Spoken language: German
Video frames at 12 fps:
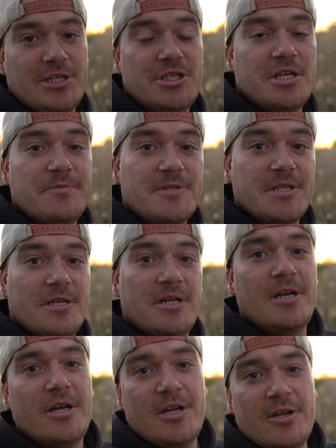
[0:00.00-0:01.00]
Schnipsel
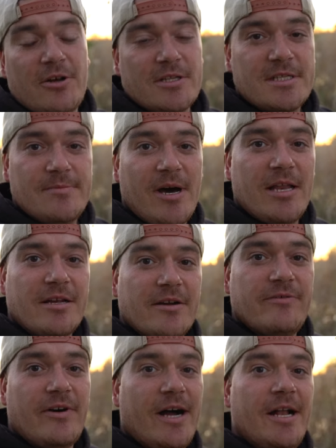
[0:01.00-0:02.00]
trotzdem alle
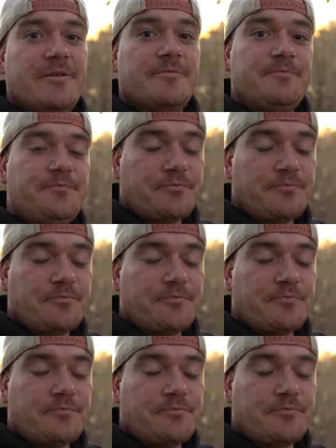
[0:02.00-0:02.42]
gefallen.